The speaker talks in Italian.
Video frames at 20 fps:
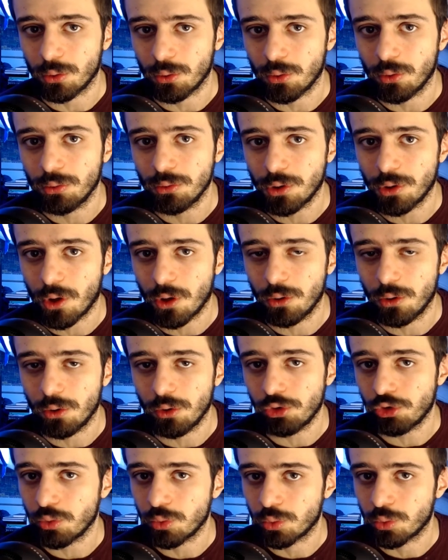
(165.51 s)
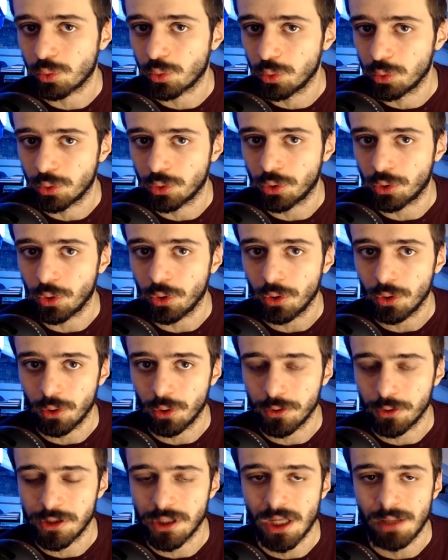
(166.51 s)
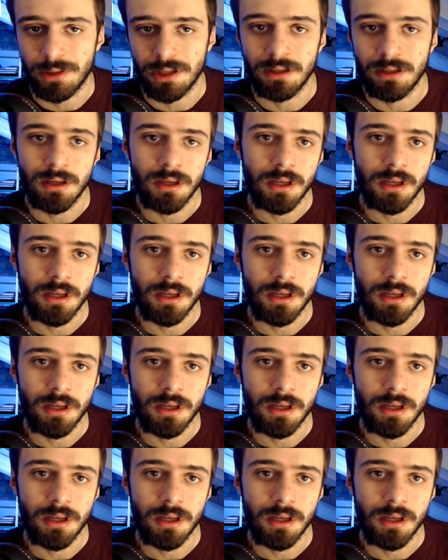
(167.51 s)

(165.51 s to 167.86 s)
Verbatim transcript: controllo su tutto lo Yemen.